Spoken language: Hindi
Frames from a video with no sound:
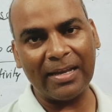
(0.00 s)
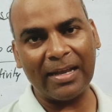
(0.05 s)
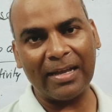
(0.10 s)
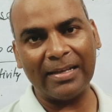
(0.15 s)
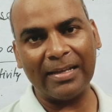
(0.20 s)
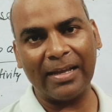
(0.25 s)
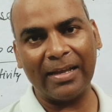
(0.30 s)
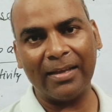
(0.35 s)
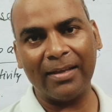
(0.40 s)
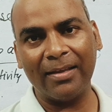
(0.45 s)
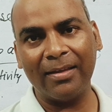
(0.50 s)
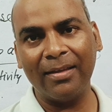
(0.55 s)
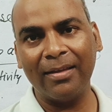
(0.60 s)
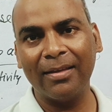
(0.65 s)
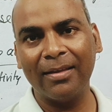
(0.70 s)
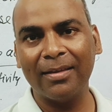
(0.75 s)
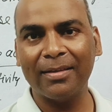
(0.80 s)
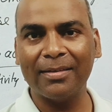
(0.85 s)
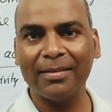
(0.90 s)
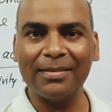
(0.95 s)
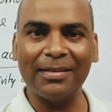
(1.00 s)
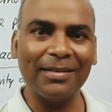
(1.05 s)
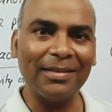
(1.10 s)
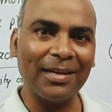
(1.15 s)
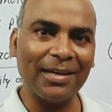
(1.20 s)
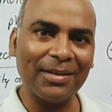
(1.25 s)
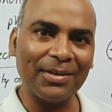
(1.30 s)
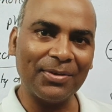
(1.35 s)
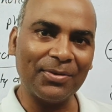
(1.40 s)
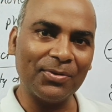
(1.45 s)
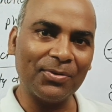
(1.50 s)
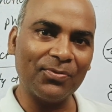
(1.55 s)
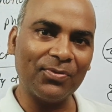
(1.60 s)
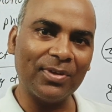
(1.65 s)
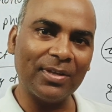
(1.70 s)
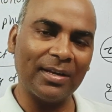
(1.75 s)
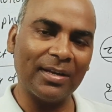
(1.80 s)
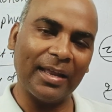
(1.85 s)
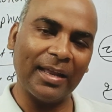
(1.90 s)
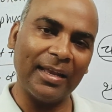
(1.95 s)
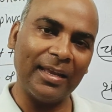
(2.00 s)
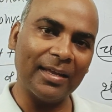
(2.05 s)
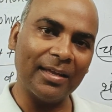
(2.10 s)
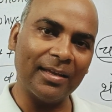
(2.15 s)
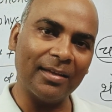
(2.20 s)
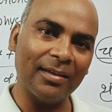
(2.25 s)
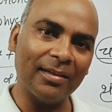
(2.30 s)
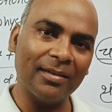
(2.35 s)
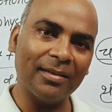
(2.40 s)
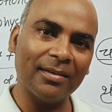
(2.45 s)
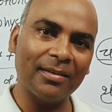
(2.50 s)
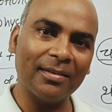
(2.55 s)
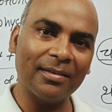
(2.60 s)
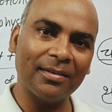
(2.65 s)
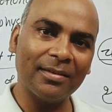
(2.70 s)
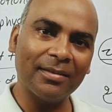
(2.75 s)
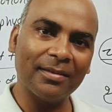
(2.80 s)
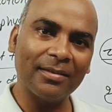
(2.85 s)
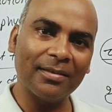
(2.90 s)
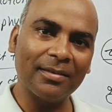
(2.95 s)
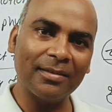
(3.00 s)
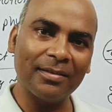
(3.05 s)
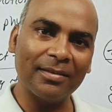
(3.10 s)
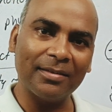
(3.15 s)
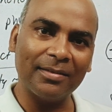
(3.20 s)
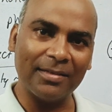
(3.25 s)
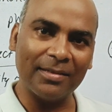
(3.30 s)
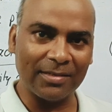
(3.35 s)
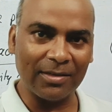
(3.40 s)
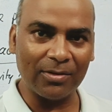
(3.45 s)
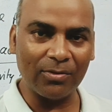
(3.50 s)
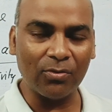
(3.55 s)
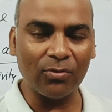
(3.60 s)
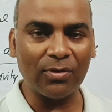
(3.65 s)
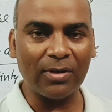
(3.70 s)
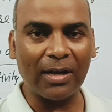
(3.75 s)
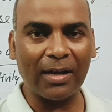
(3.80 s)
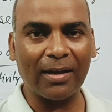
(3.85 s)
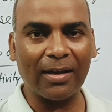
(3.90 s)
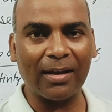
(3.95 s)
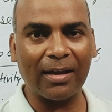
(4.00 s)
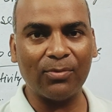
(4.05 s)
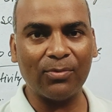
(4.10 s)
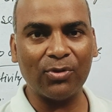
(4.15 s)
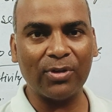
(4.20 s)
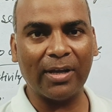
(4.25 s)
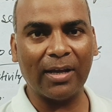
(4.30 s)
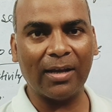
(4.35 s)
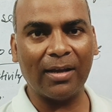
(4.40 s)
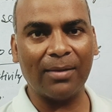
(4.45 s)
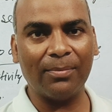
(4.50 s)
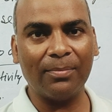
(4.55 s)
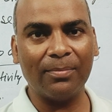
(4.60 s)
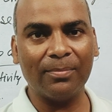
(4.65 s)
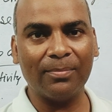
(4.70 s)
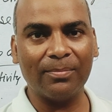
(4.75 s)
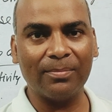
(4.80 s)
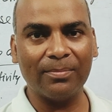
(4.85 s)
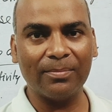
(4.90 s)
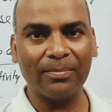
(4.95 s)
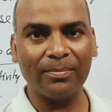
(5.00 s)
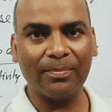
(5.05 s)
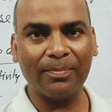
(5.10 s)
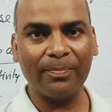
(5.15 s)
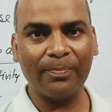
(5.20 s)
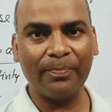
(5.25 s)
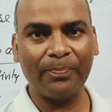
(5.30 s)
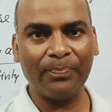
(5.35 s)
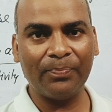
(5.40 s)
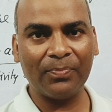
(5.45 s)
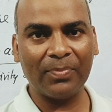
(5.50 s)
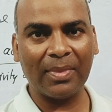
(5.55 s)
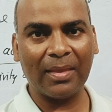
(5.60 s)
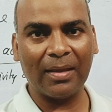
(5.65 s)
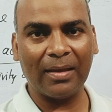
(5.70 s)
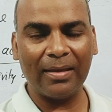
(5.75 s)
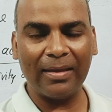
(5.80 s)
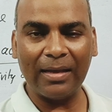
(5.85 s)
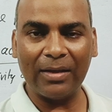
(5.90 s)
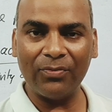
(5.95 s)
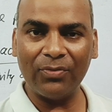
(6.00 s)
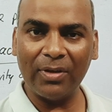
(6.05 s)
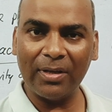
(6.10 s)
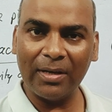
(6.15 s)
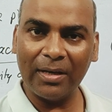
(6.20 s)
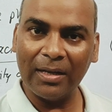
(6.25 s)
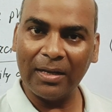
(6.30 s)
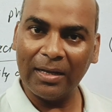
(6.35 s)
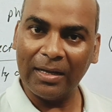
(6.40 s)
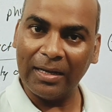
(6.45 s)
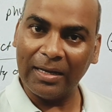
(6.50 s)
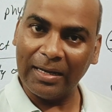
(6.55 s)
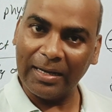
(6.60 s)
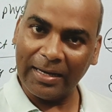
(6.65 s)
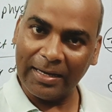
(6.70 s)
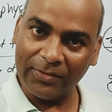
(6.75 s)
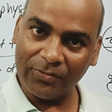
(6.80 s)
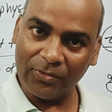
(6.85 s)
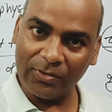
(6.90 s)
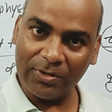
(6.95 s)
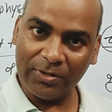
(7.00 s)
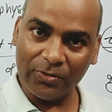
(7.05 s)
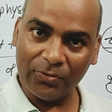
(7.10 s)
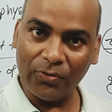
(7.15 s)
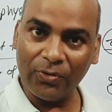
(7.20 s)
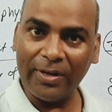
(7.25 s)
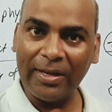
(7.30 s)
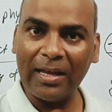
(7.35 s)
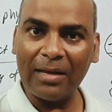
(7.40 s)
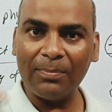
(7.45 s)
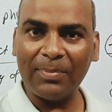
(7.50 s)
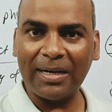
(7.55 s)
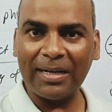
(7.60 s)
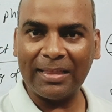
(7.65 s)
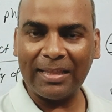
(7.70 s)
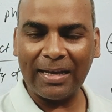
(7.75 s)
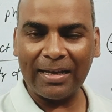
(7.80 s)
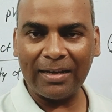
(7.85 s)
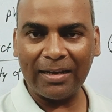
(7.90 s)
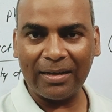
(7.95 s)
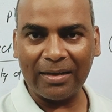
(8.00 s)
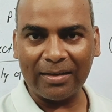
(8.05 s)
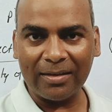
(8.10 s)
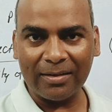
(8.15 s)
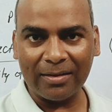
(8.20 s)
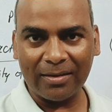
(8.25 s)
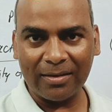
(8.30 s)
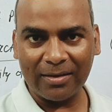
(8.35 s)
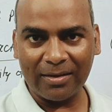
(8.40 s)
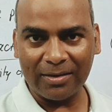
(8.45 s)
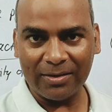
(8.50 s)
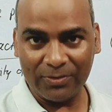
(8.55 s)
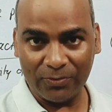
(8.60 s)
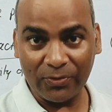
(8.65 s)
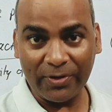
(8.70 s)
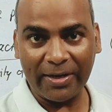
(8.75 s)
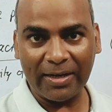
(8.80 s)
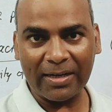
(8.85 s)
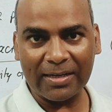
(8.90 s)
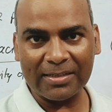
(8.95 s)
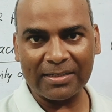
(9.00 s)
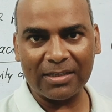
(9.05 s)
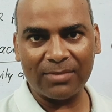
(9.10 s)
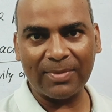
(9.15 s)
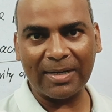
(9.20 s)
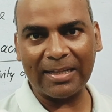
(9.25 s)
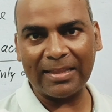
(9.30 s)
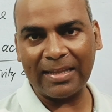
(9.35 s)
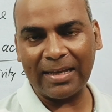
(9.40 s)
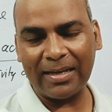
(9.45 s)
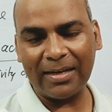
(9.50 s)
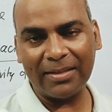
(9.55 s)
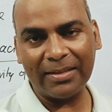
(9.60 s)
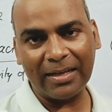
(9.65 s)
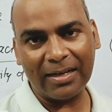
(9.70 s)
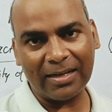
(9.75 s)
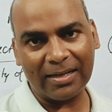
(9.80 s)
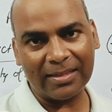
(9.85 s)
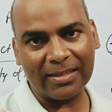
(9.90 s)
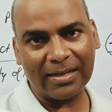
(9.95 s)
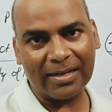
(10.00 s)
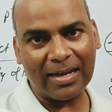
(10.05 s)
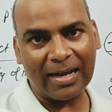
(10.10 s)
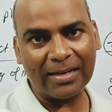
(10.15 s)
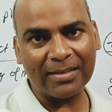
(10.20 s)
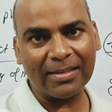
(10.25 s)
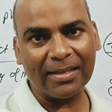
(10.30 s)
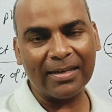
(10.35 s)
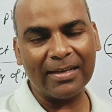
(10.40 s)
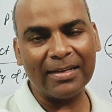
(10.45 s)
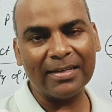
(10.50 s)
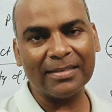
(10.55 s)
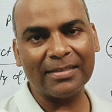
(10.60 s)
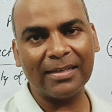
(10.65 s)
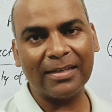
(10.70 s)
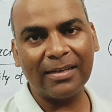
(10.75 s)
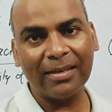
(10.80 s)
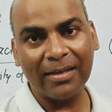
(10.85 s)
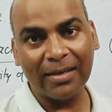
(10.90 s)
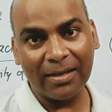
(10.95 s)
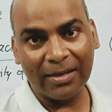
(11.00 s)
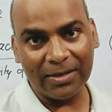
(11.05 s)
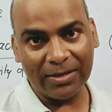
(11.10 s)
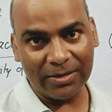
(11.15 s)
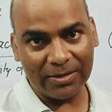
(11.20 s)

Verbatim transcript: बीमारियां आ जाएंगी जिनका क्योर फिर नहीं है इससे घुटना खराब हो जाएगा या फिर ये जो यूरिया बढ़ता है ना यूरिक एसिड बढ़ता है ना तो खतरनाक तरीके से